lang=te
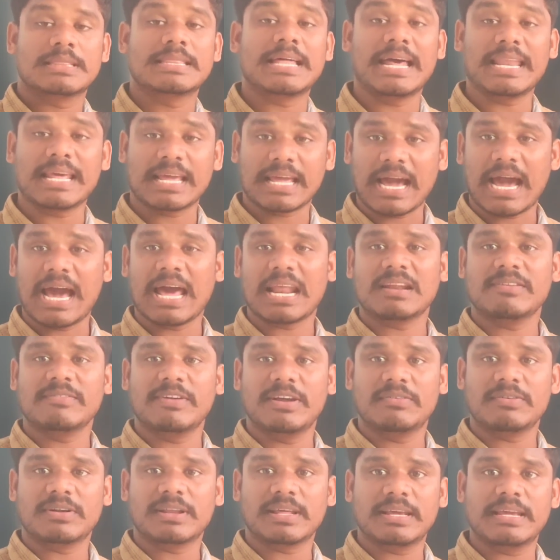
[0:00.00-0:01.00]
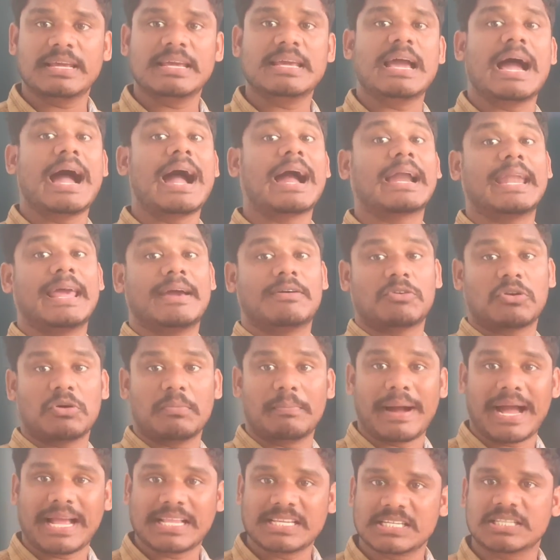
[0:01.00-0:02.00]
దానికి కారణం ఏమిటి అక్కడ ఎవరు
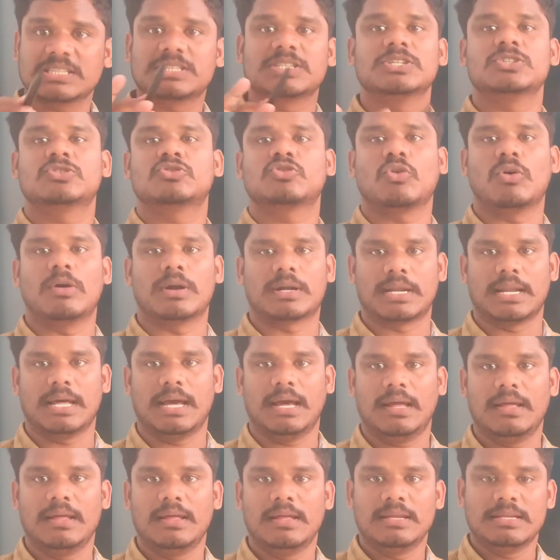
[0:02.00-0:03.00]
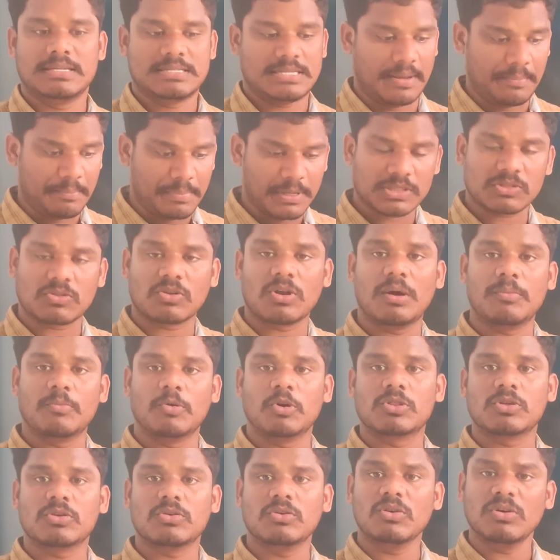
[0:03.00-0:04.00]
బాధ్యత తీసుకోవట్లా సభ్యత్వ
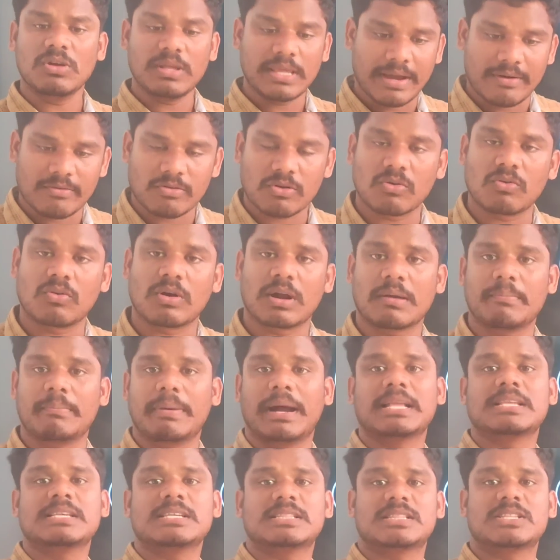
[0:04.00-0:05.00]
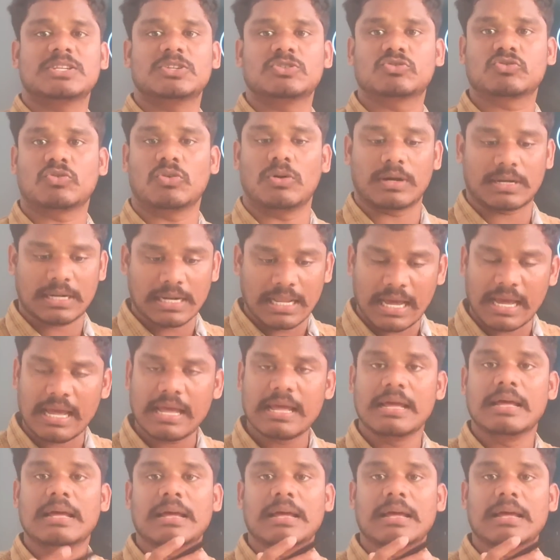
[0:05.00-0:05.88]
నమోదుకు ఎవరు కూడా బాధ్యత తీసుకోవట్లా